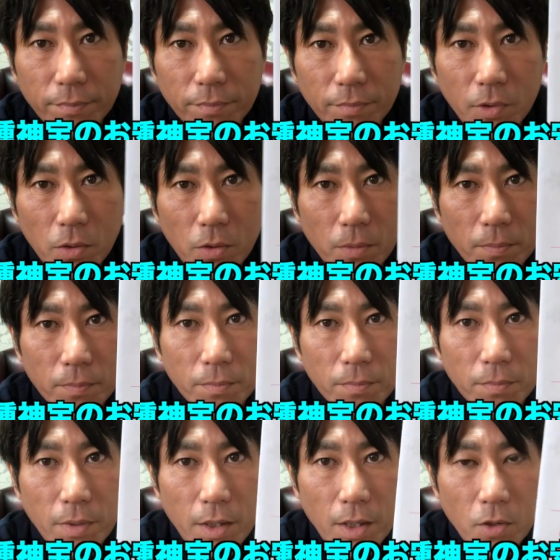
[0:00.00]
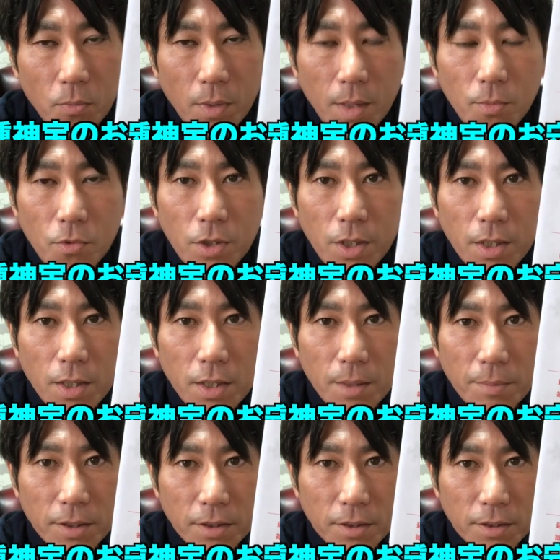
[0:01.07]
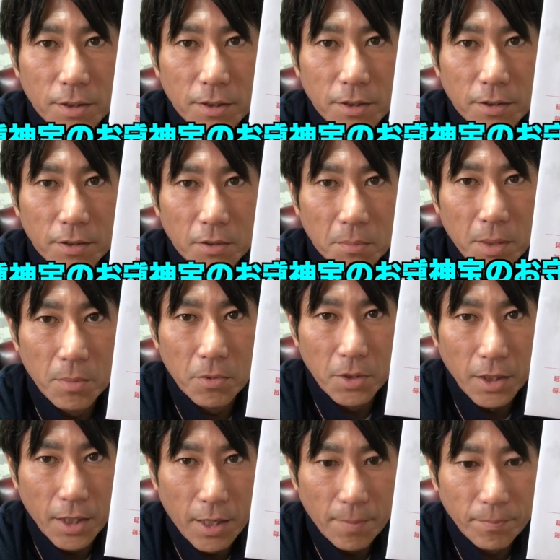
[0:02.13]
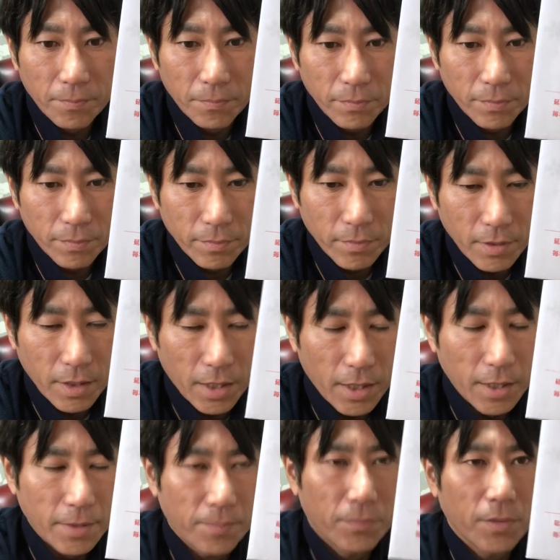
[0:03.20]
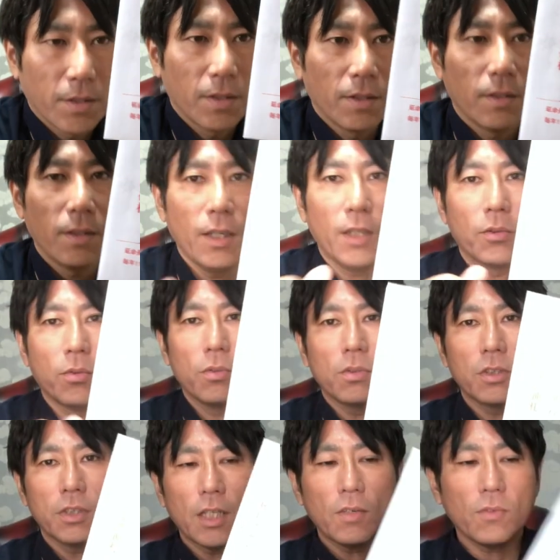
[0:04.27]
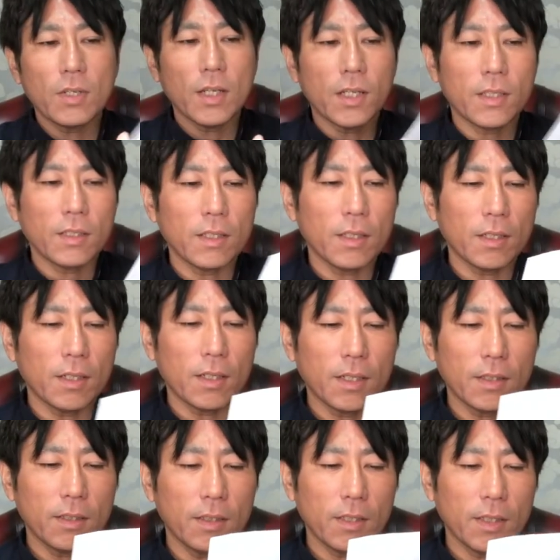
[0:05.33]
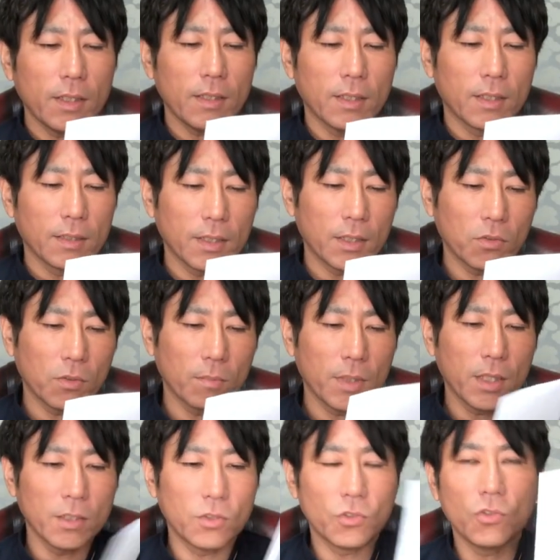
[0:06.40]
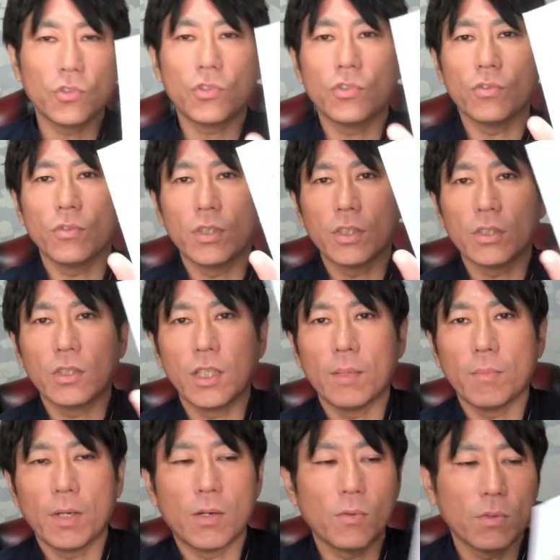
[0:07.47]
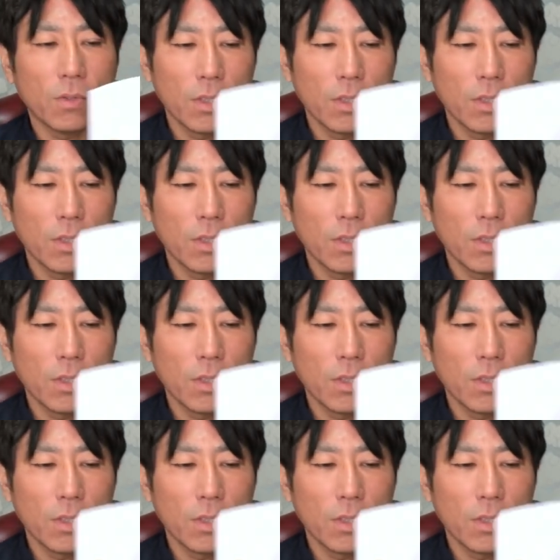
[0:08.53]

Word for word: の、えー、お守りがありますお守りがはいで徳佐の神田からって何なんだと、まあ、10種のですね、まあ、